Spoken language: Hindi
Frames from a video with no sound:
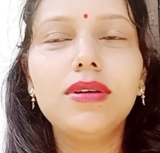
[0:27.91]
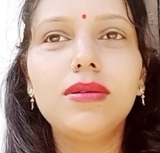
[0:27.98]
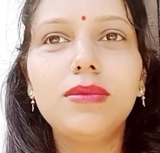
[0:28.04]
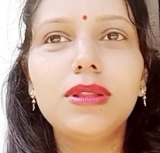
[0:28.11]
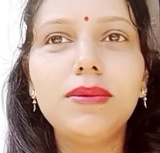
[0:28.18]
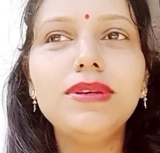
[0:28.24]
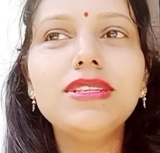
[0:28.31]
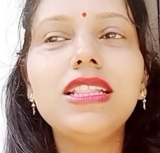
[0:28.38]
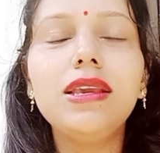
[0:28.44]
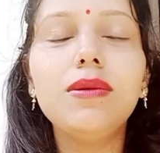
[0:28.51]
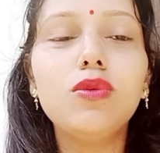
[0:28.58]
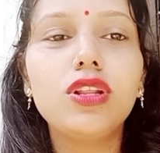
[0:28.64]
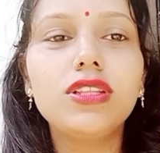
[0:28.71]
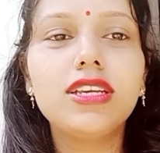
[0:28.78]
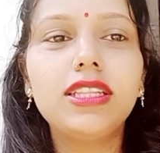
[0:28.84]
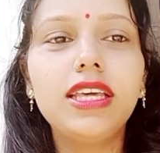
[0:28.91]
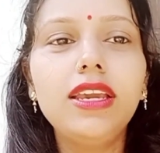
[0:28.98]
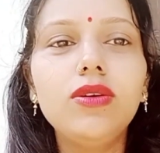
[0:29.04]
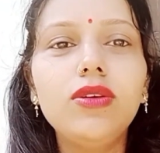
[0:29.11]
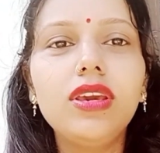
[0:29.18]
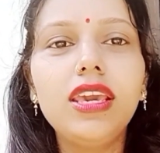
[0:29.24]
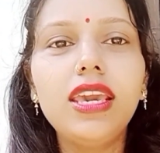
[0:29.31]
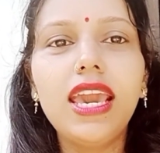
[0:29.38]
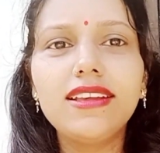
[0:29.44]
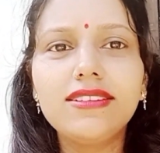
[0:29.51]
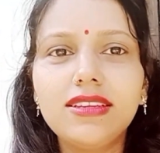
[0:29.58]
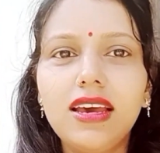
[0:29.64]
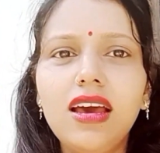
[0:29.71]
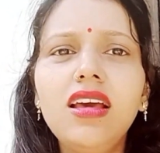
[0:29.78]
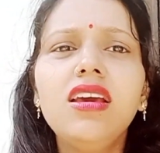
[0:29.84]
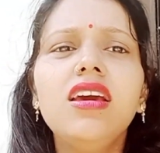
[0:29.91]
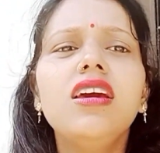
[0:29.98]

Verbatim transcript: मतलब इसलिए बोला जाता है क्योंकि ऐसा